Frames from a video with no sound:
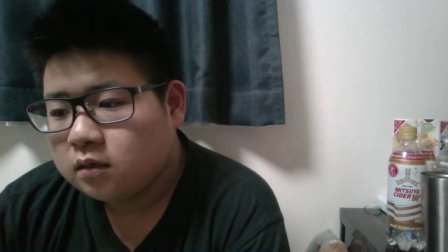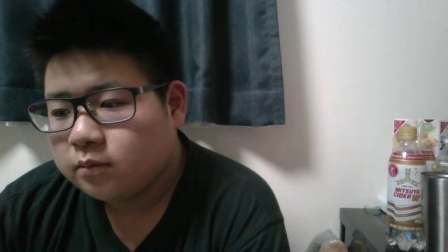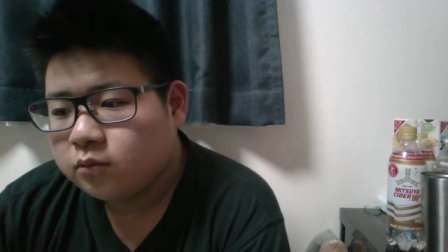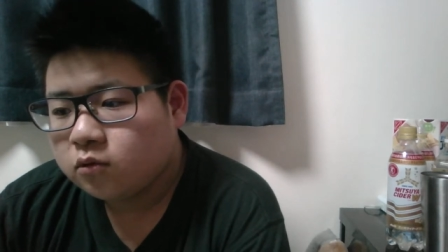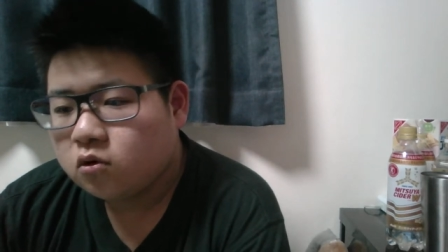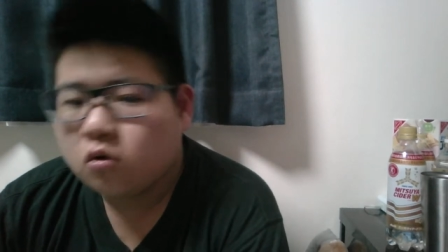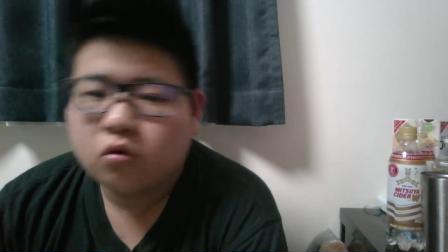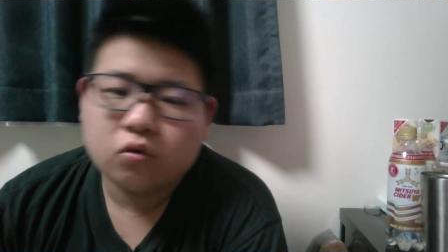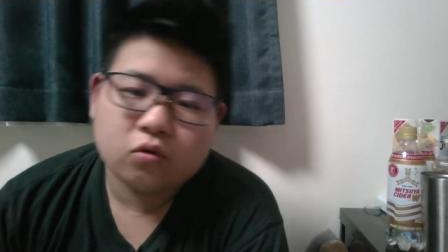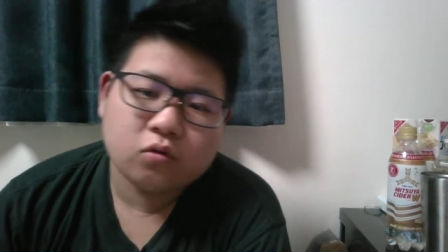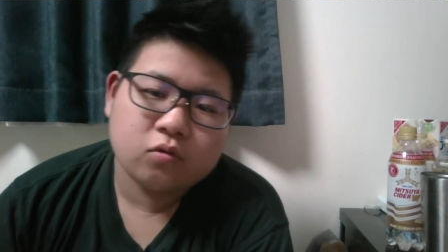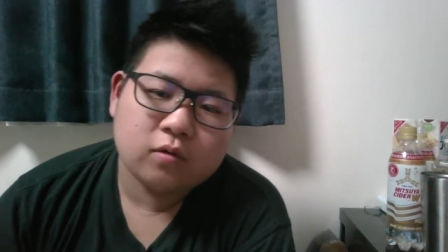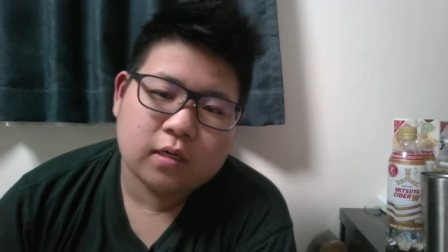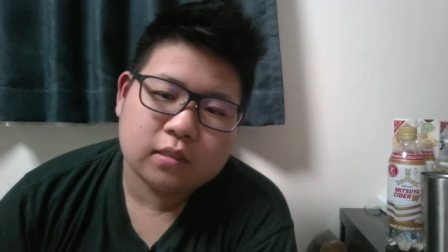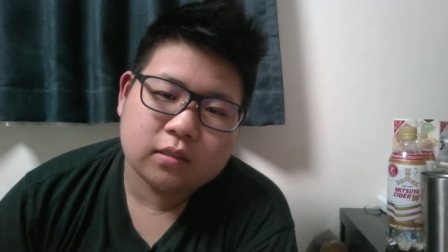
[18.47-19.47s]
もう心
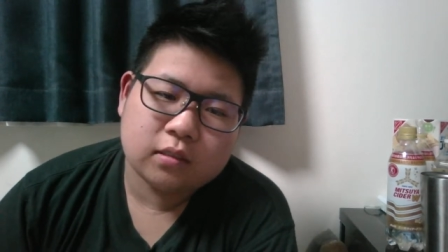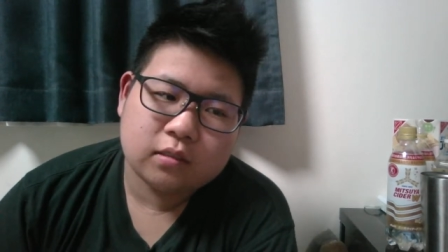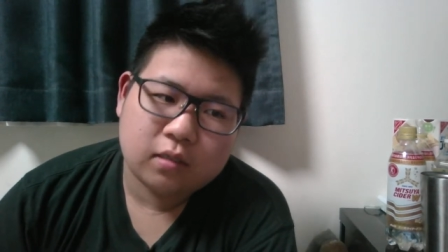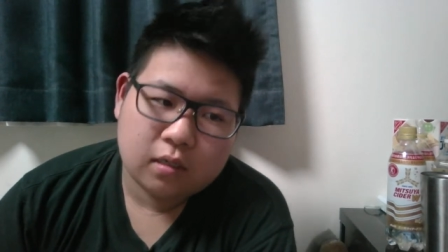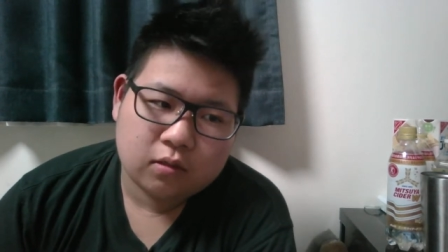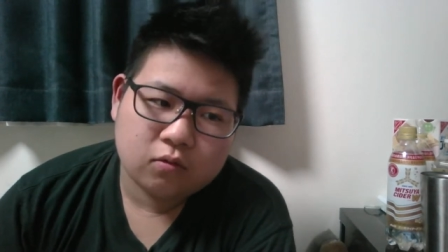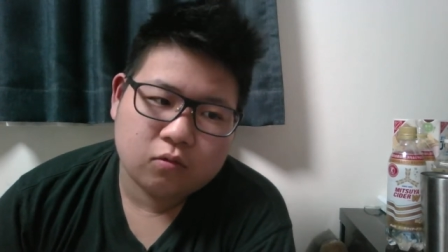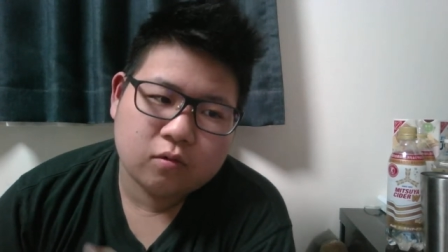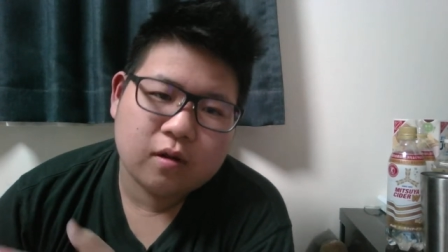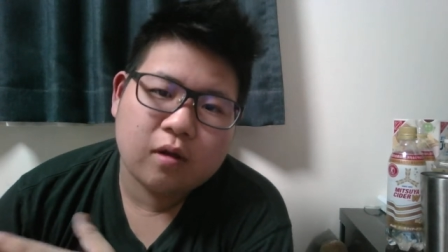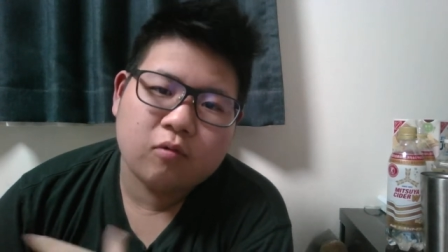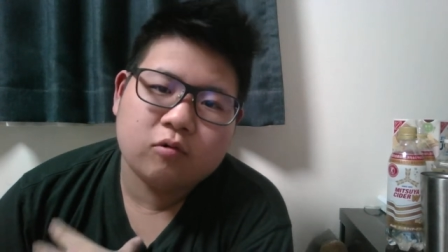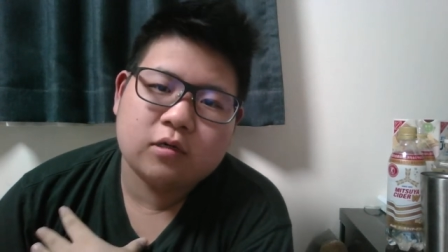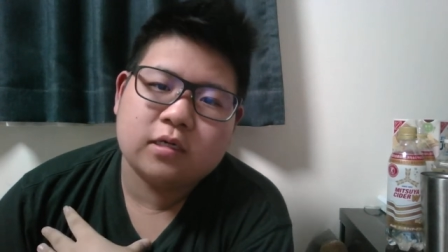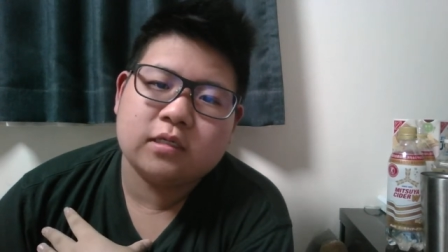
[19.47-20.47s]
折られたである。俺は
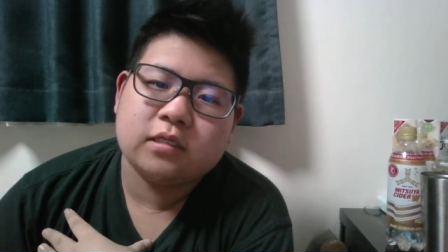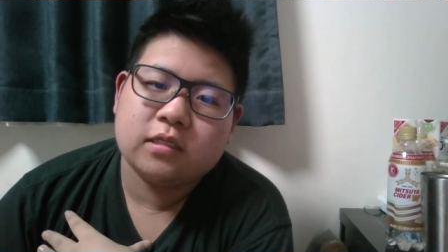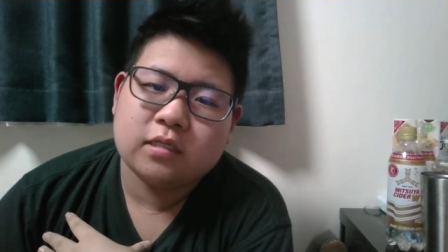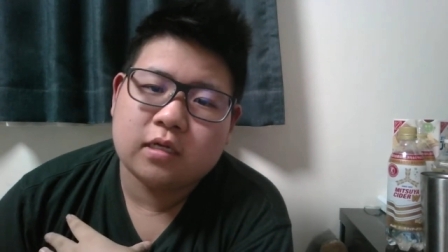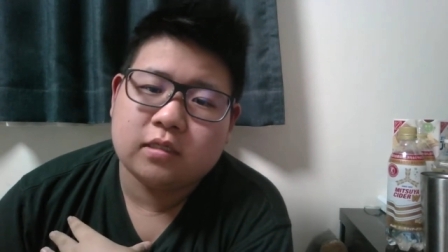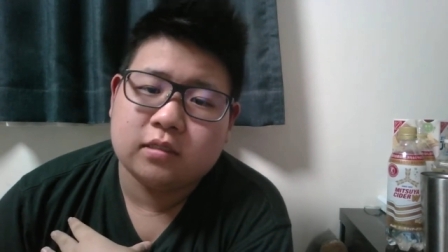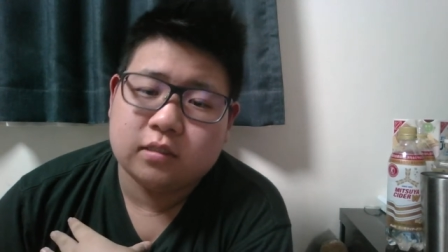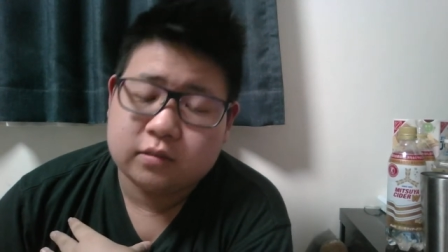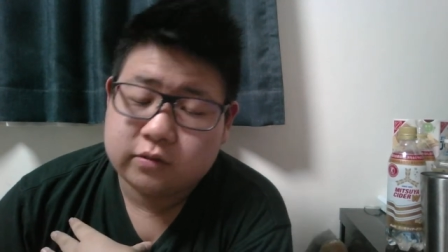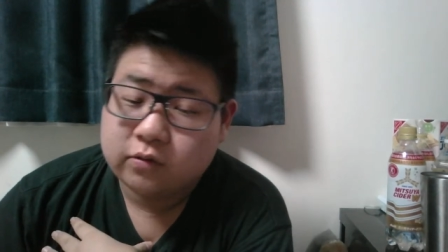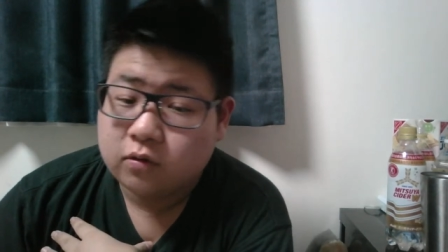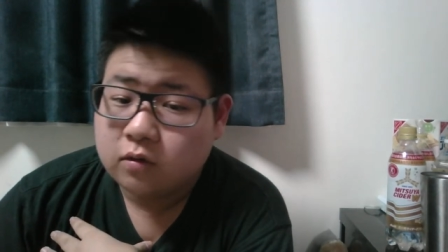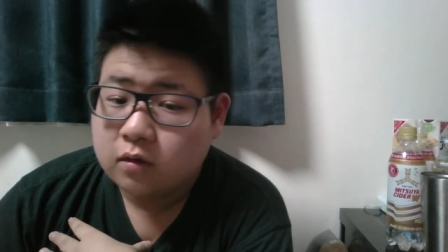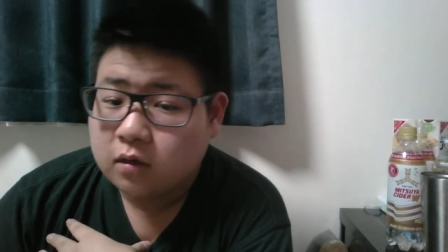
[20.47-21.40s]
折られてないんですよ。